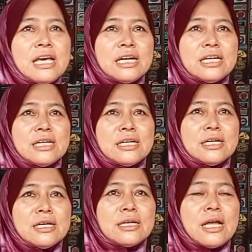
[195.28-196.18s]

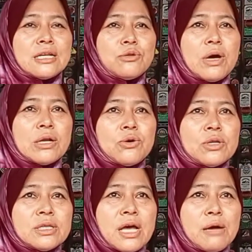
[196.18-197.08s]
eh, dari luar
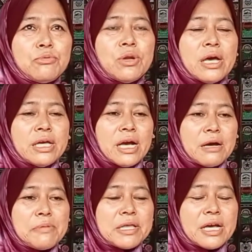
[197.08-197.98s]
kota mulai
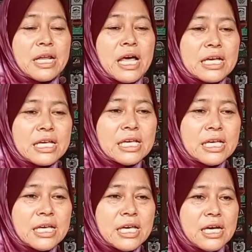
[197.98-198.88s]
agak banyak
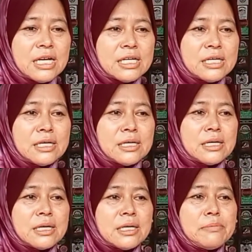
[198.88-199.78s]
lagi mm-hmm.
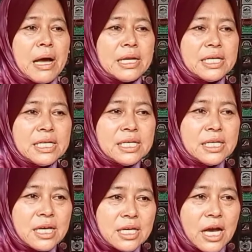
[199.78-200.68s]
eh, dibanding
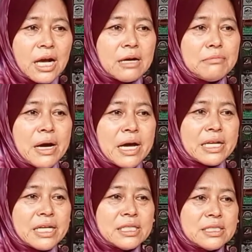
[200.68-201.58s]
yang
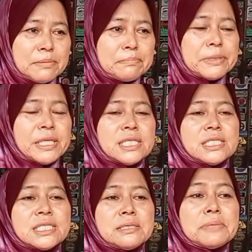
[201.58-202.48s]
kemarin sempat
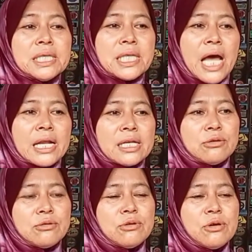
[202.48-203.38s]
sebentar
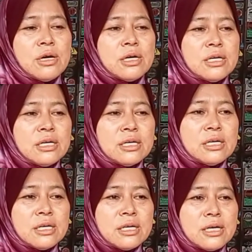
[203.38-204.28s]
itu
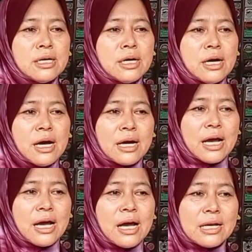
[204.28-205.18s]
uh, sepi,
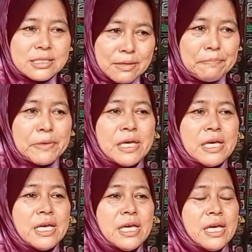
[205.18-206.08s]
ya? agak ya? sepi.
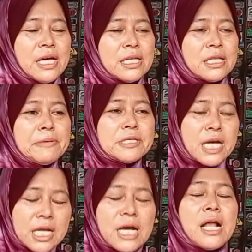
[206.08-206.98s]
Hmm. Tapi
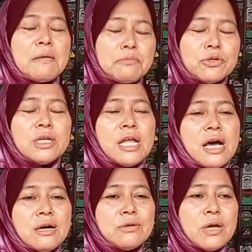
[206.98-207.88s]
sekarang
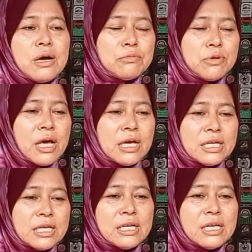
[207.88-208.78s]
alhamdulillah udah
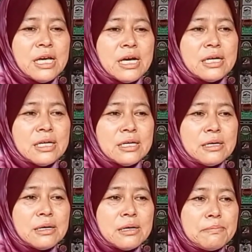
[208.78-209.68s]
mulai
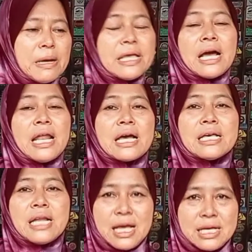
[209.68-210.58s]
uh, banyak Ad, lagi
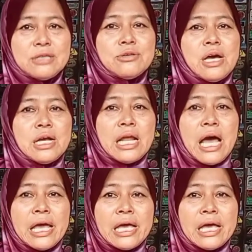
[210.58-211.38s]
lah. Gitu. Itu biasanya dari mana